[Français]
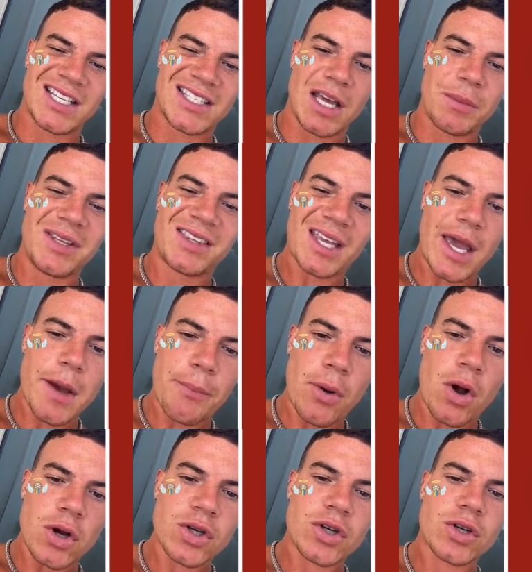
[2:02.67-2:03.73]
des amis très
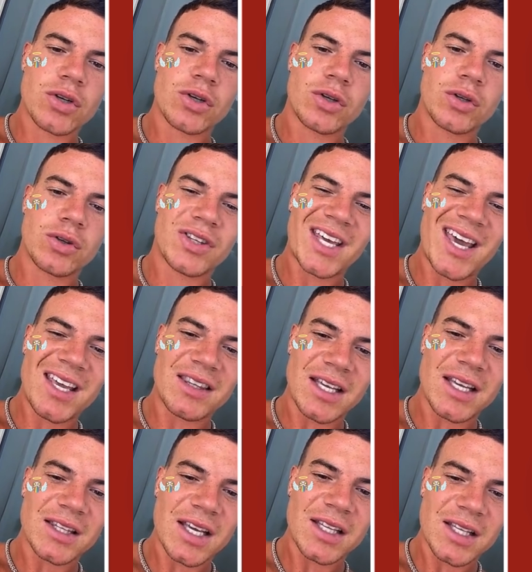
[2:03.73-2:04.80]
proches, très,
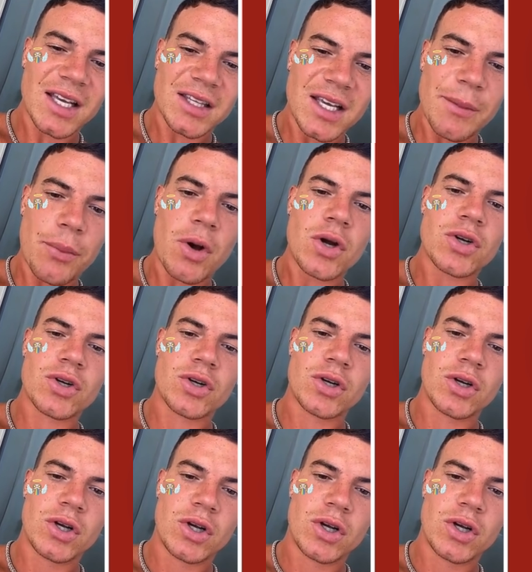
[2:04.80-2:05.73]
très, très, très, très proches,